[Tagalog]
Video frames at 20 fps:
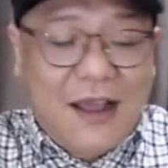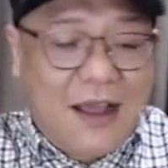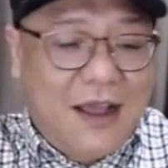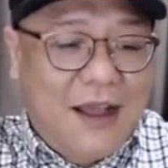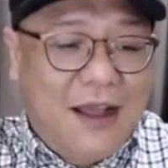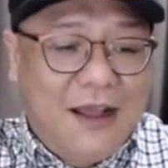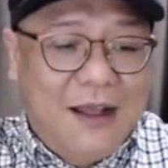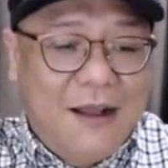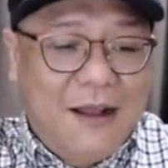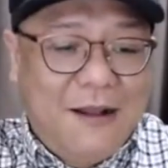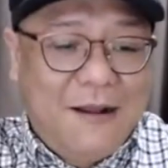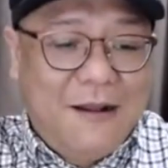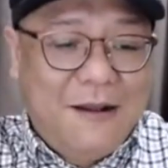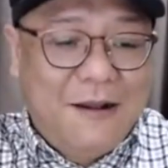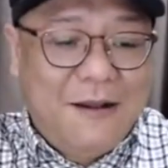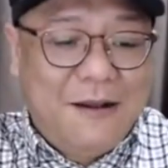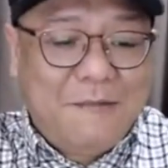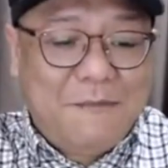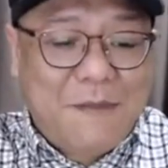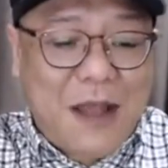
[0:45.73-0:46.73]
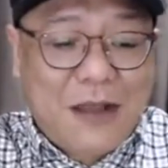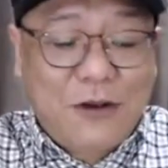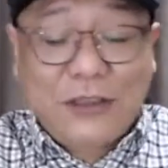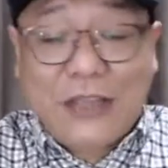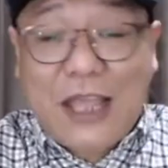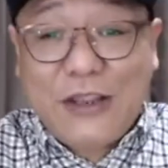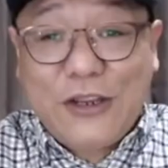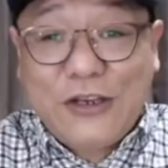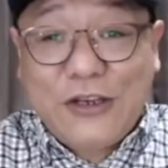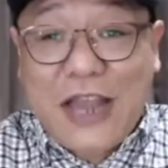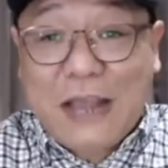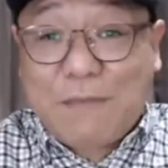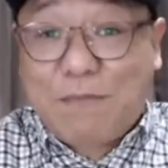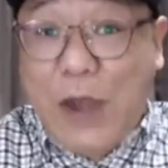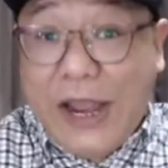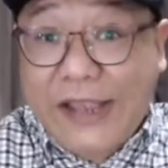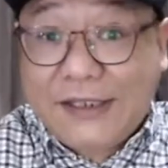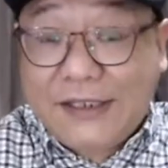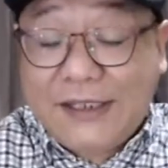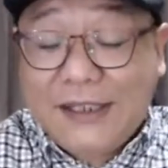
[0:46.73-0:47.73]
Uh, bago tayo
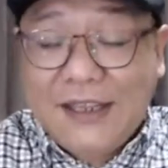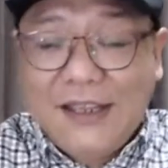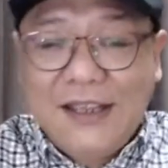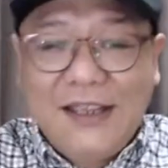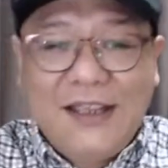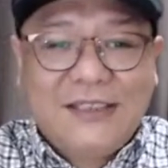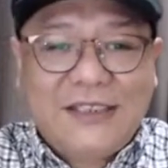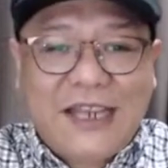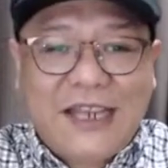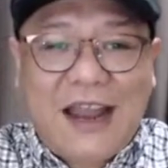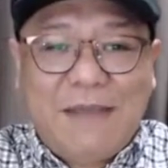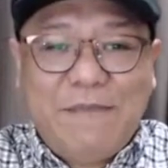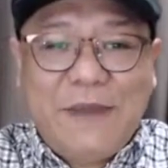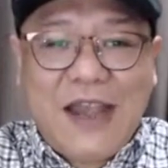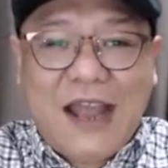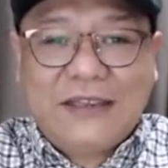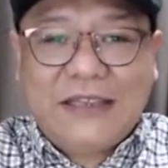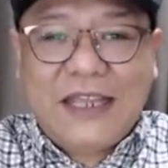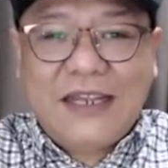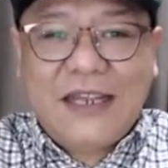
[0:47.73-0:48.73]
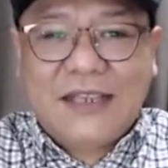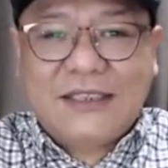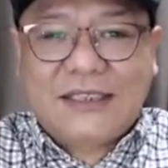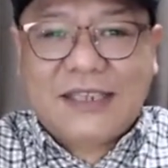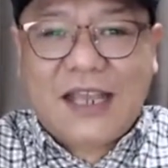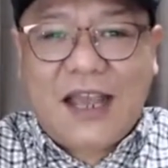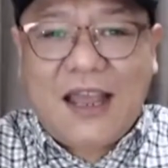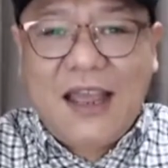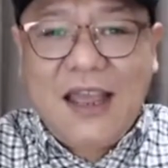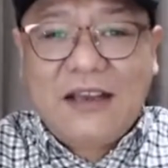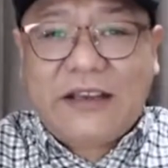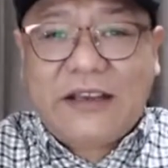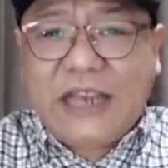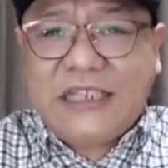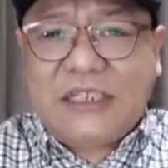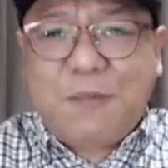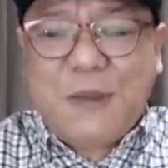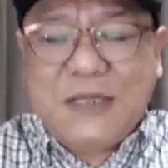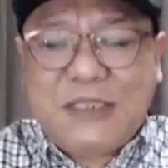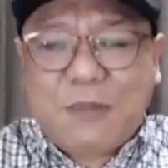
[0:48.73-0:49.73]
nag-break, sinabi natin na sa
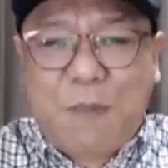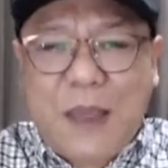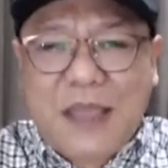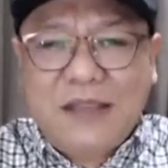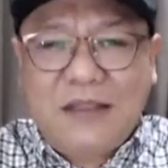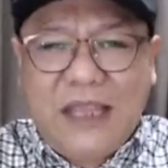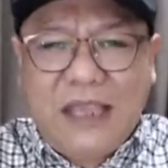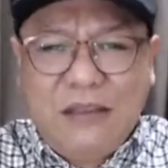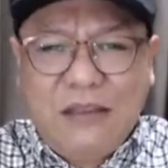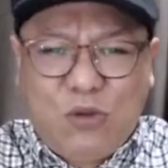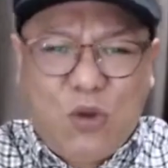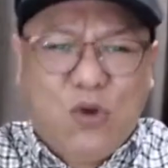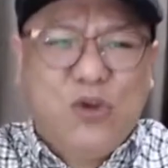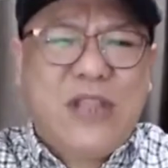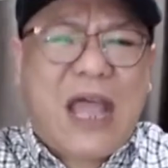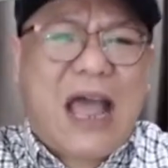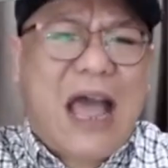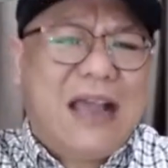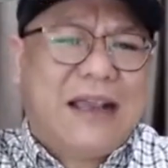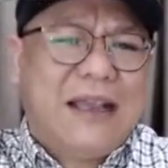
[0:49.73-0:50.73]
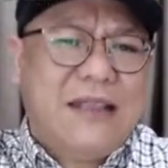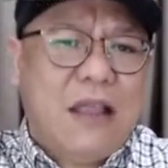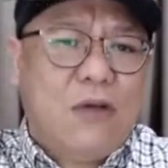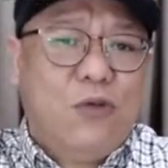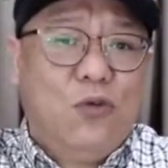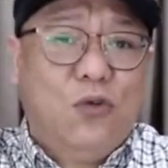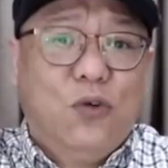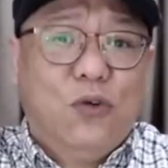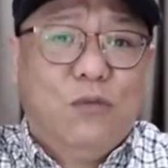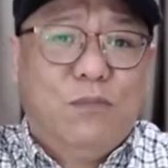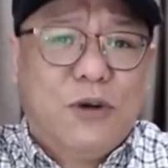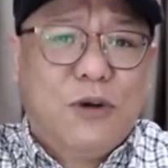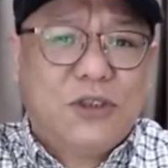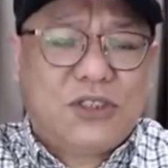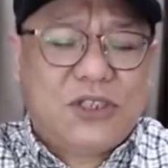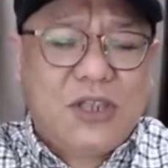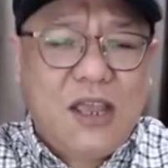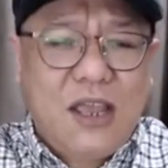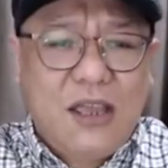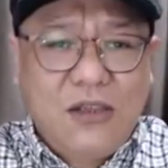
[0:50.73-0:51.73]
Christmas spending, doon na kagad
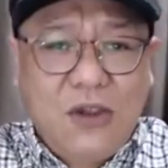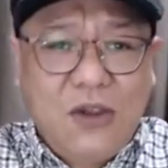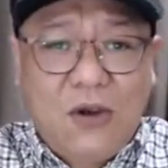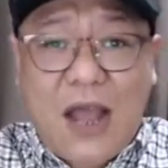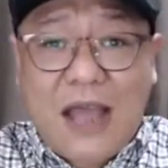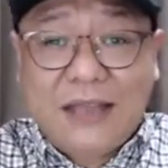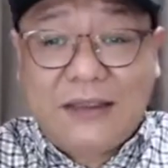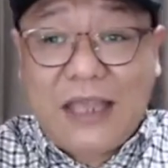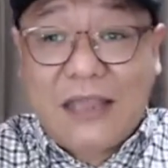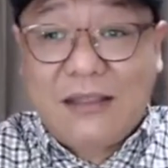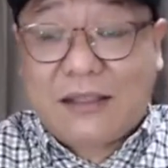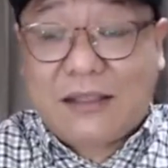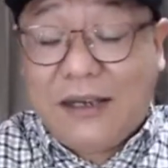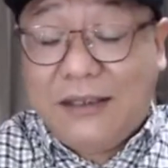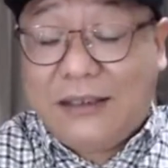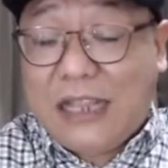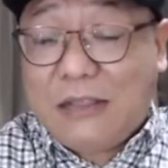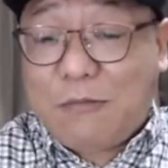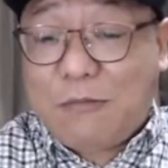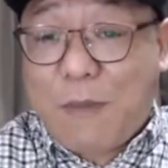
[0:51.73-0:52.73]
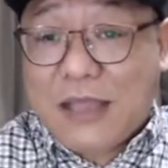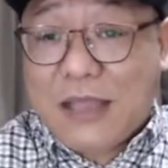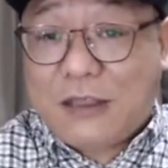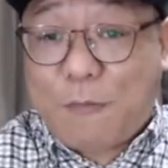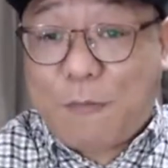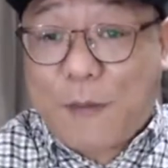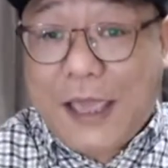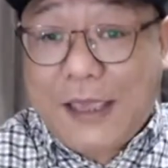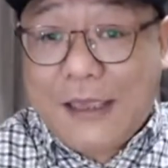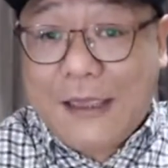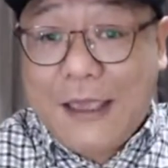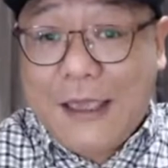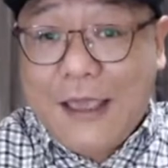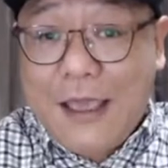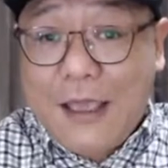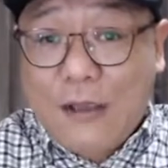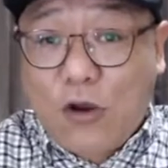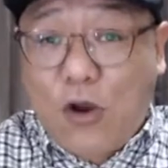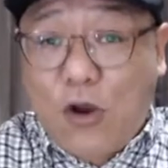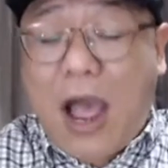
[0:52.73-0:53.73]
nauubos yung ating 13th month pay.
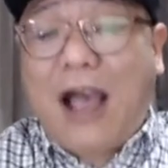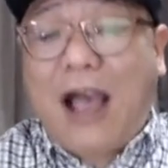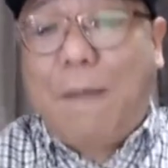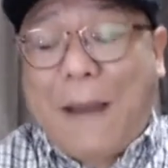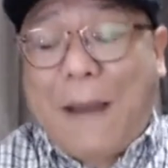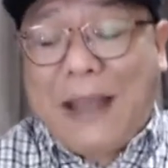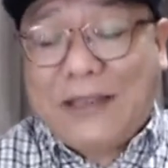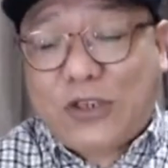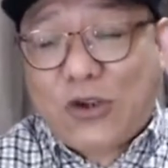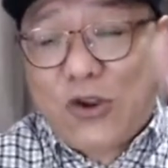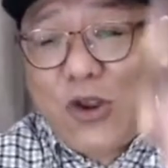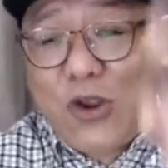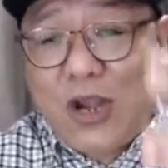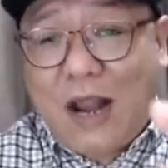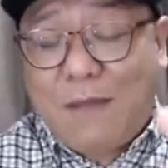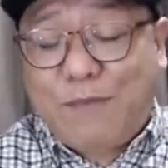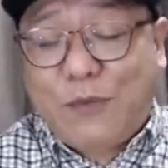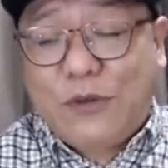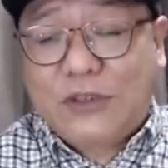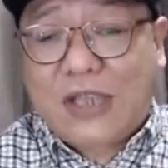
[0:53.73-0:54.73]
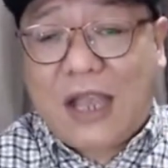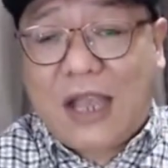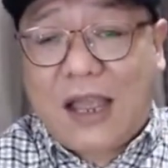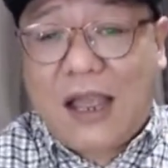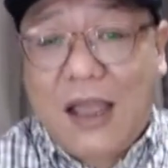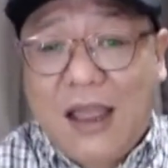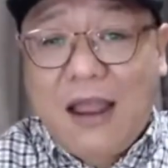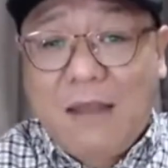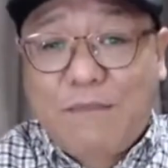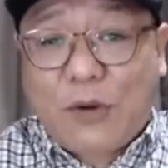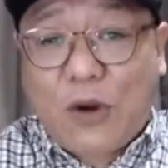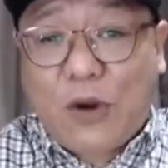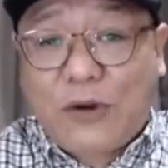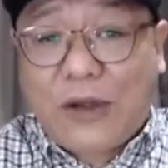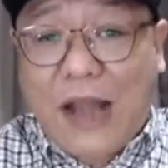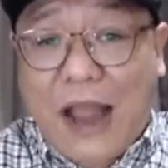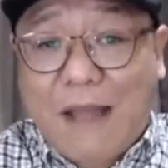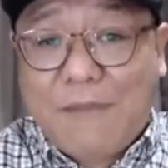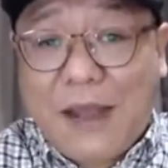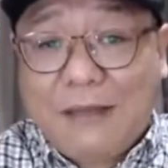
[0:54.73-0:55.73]
Kung kakapasok nyo lang po sa
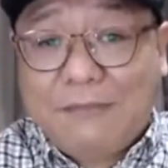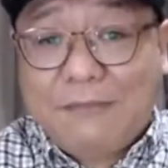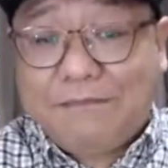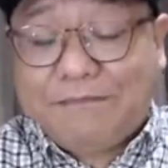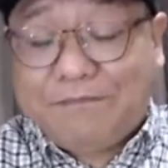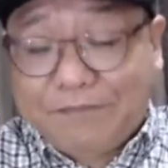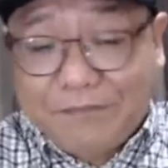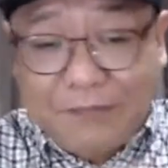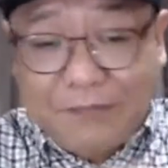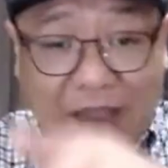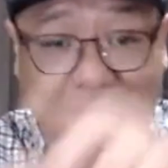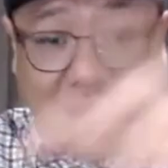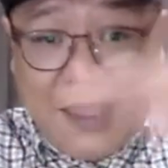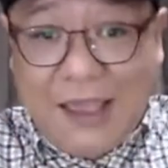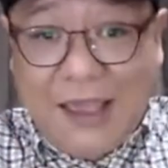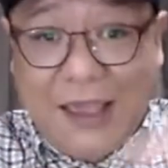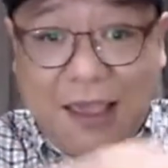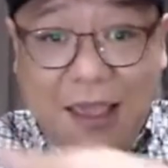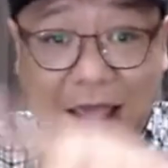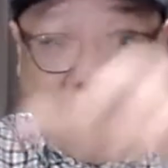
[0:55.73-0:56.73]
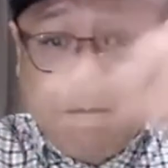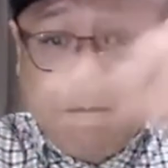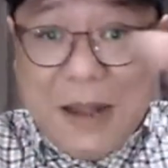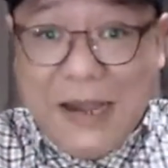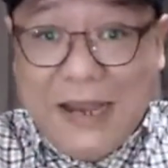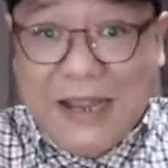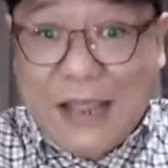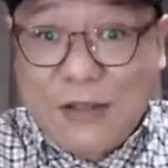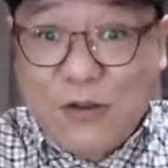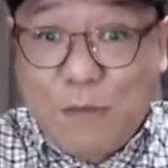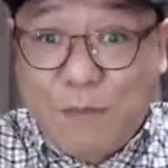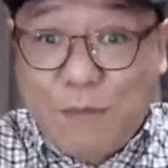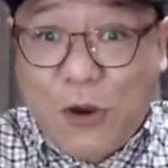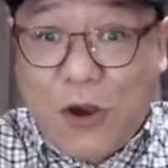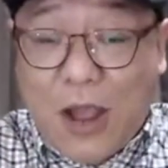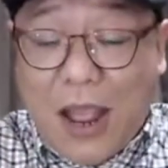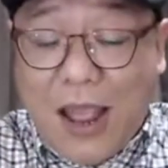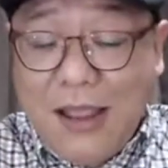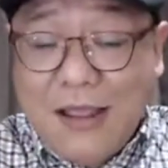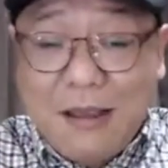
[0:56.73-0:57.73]
programa, eh, balikan nyo
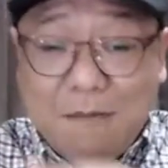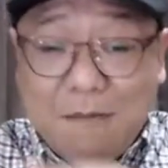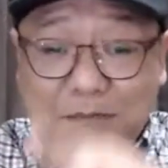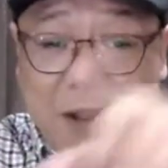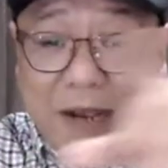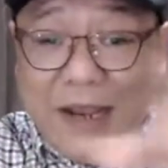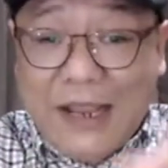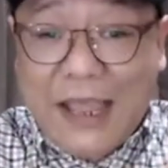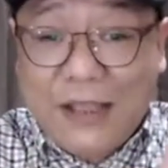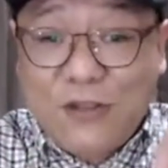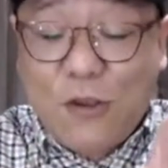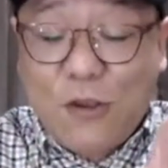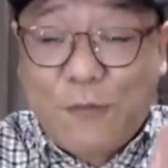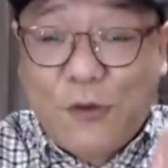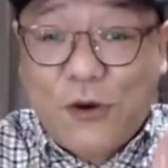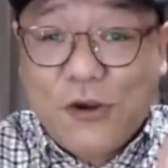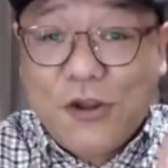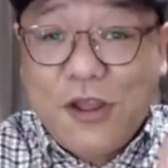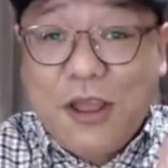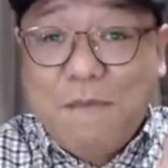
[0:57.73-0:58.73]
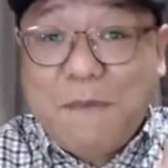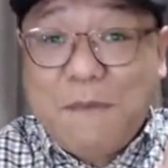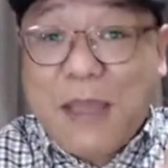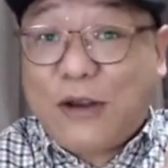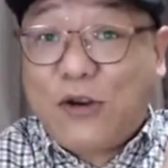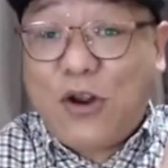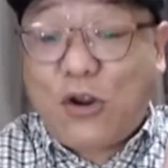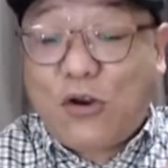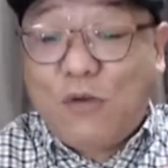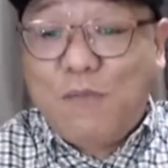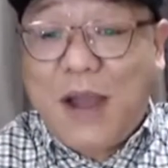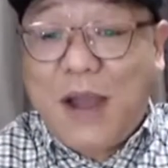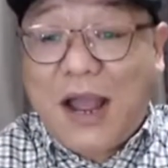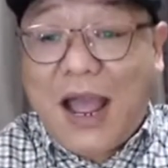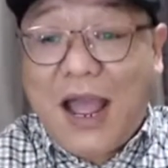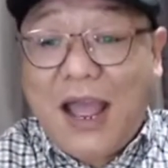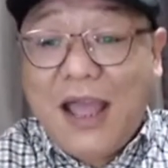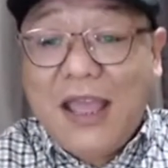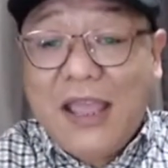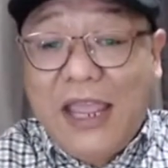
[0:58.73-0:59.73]
po ah, balikan nyo po. Meron akong
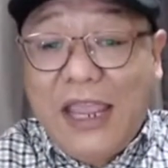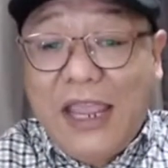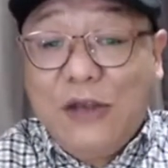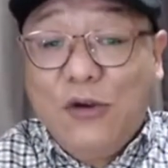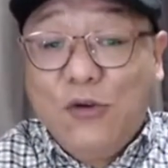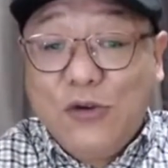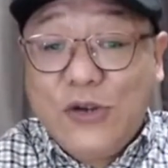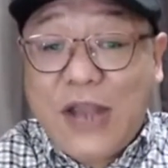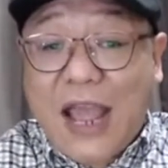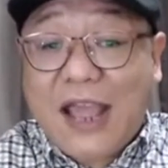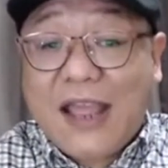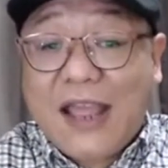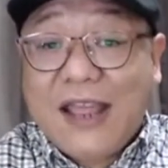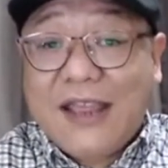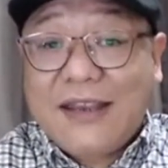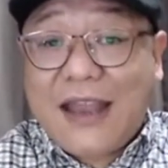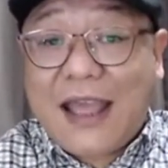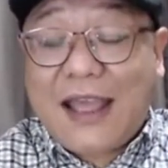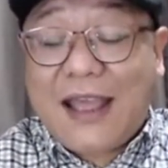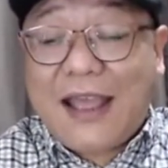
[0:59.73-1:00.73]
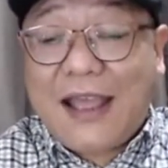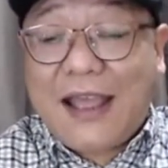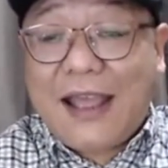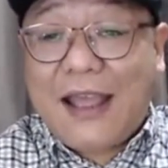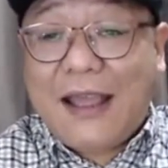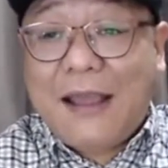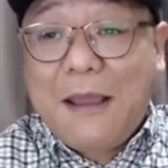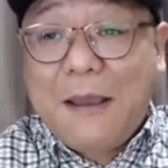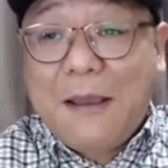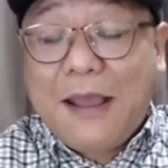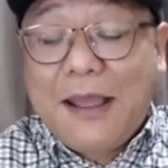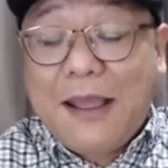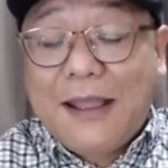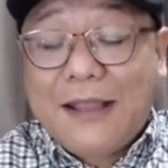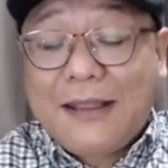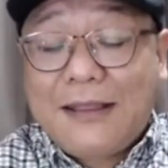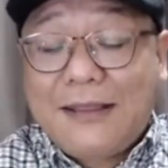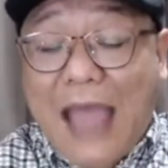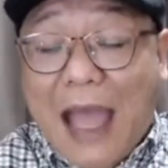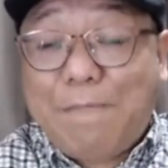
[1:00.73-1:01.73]
mga inuna na
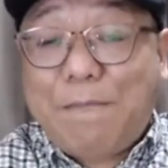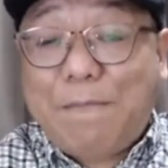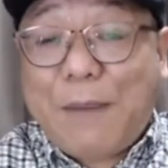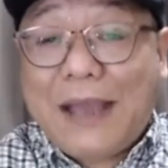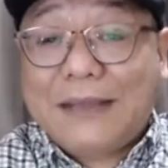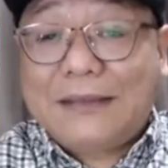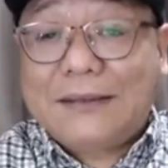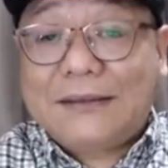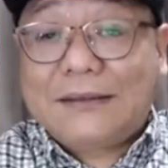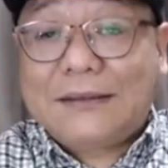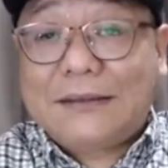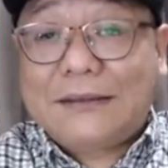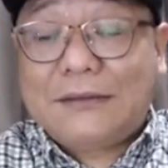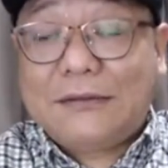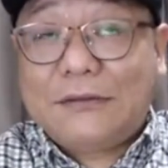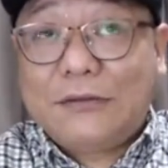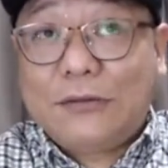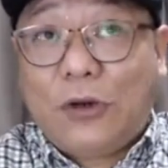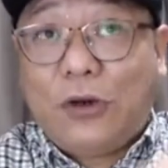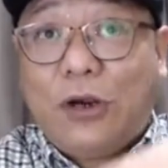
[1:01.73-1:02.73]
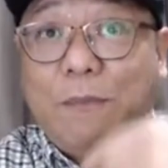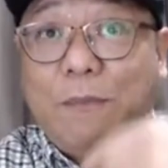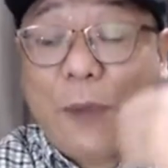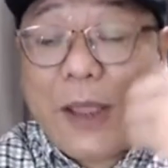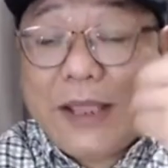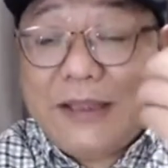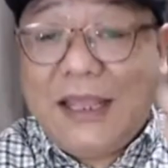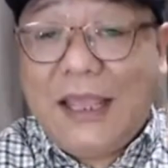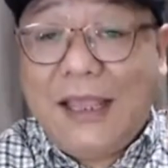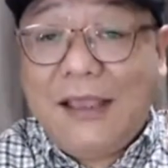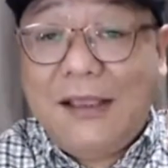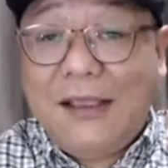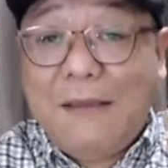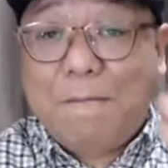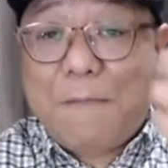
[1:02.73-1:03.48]
dapat or pwedeng